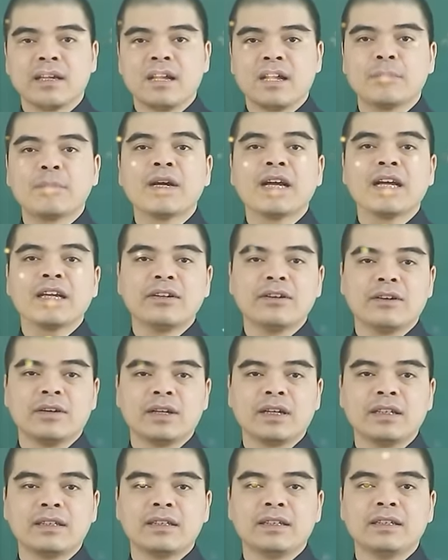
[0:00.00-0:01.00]
à, bên cạnh
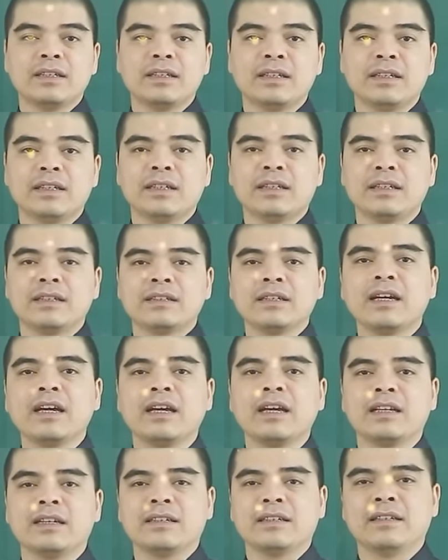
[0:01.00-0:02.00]
đó thì chắc
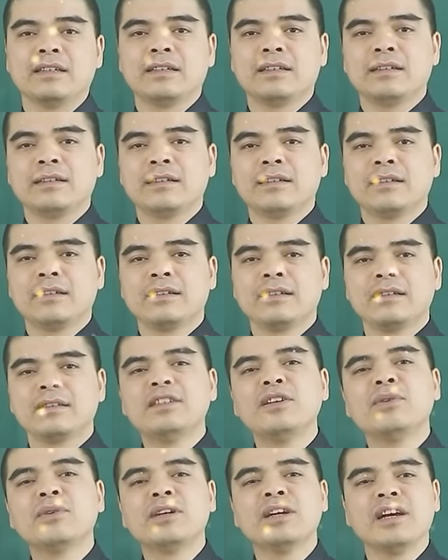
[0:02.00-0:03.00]
hẳn
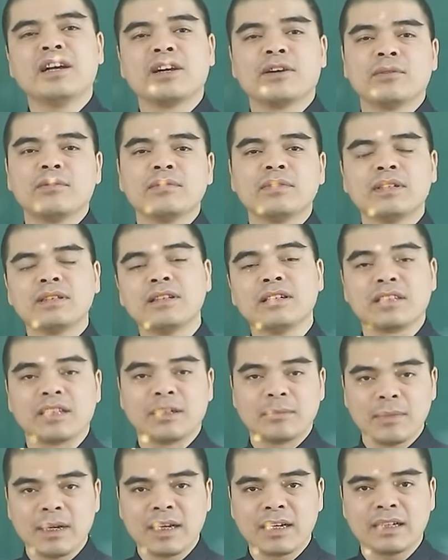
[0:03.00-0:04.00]
nhiều người cũng thường
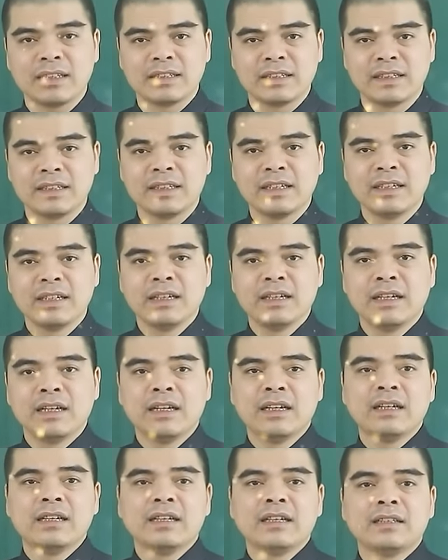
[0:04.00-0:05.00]
thắc mắc là gì
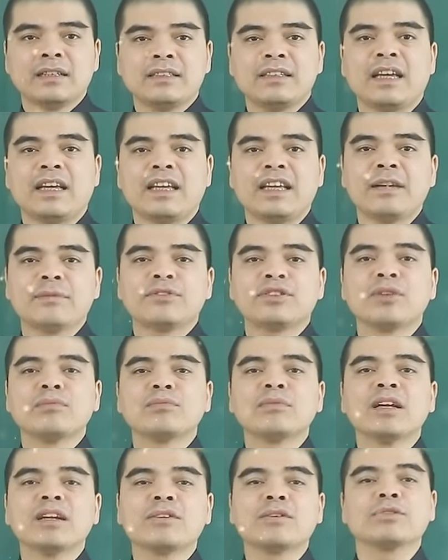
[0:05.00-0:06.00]
trẻ em sông
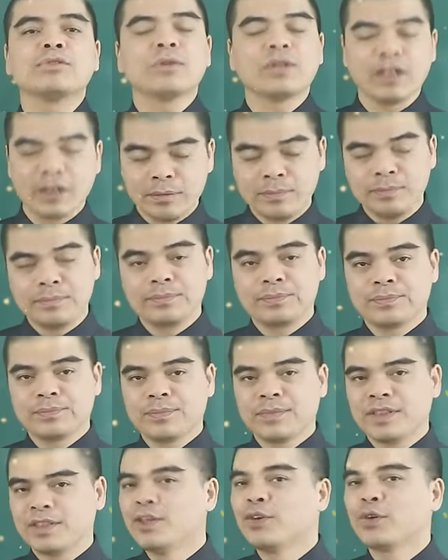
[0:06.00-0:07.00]
đất có tốt không
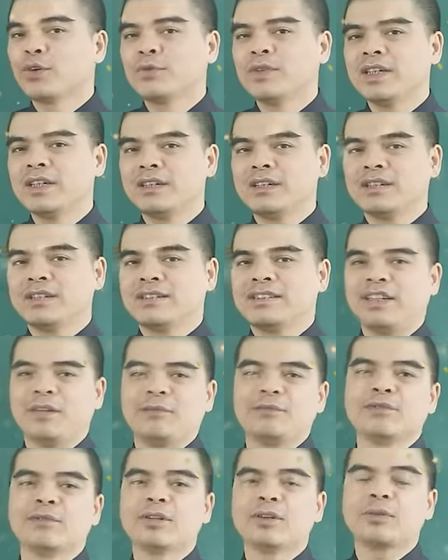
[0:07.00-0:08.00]
thưa quý vị trẻ em
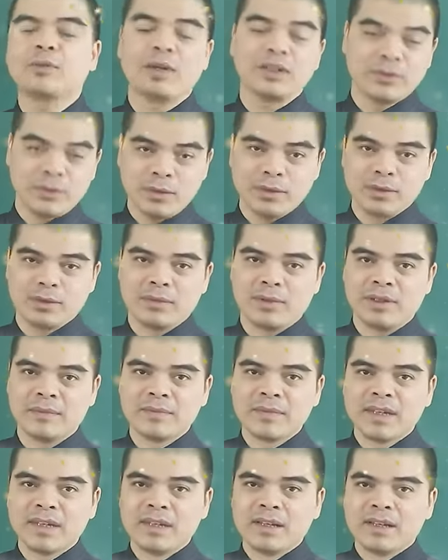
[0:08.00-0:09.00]
sông đất quá tốt đúng không
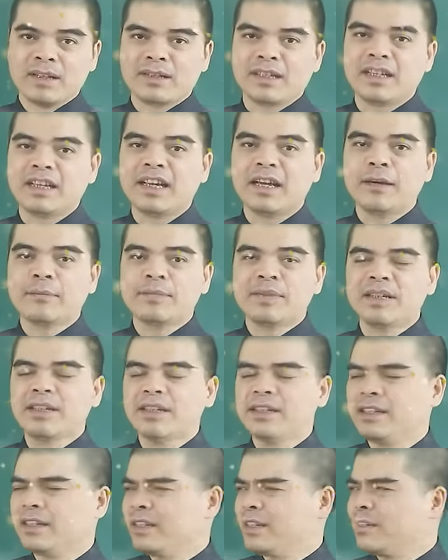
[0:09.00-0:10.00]
trẻ em
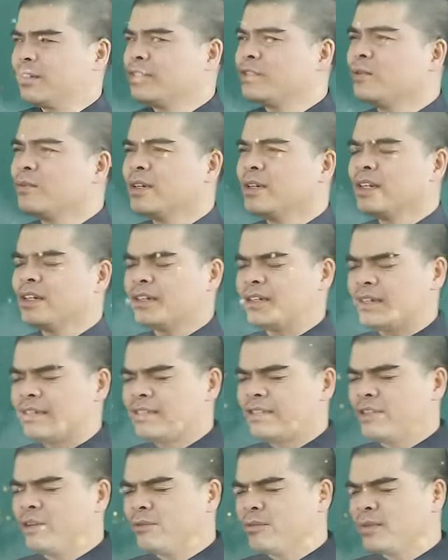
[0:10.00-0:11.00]
thì nói chung ấy là
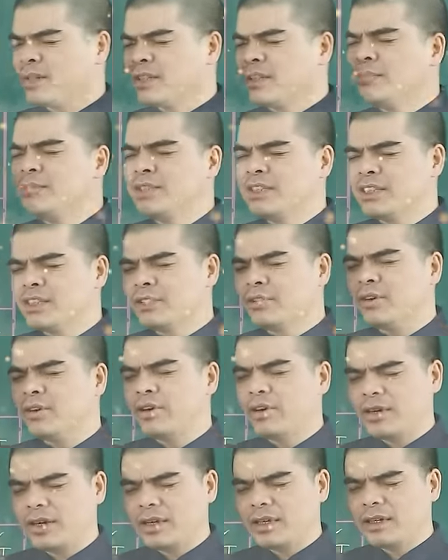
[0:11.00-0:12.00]
trong cái tâm trí của
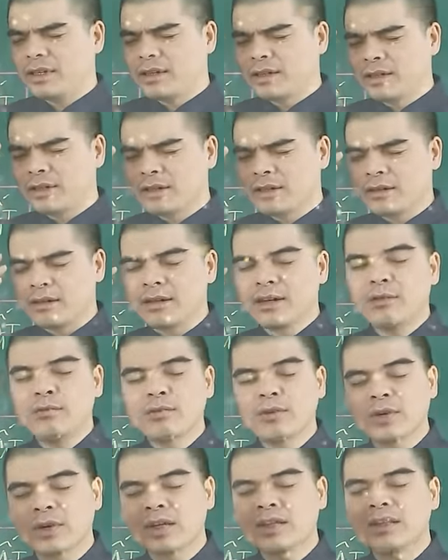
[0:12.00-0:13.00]
họ nó
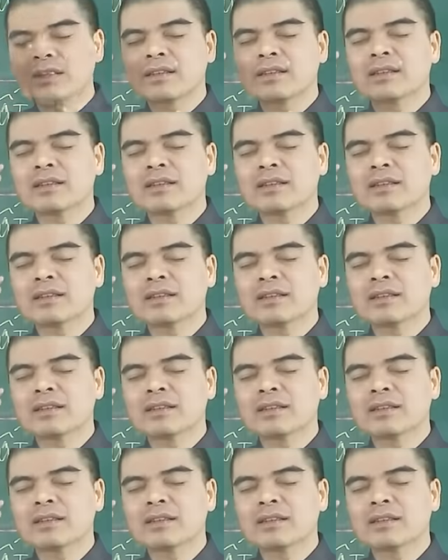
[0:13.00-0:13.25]
không có cái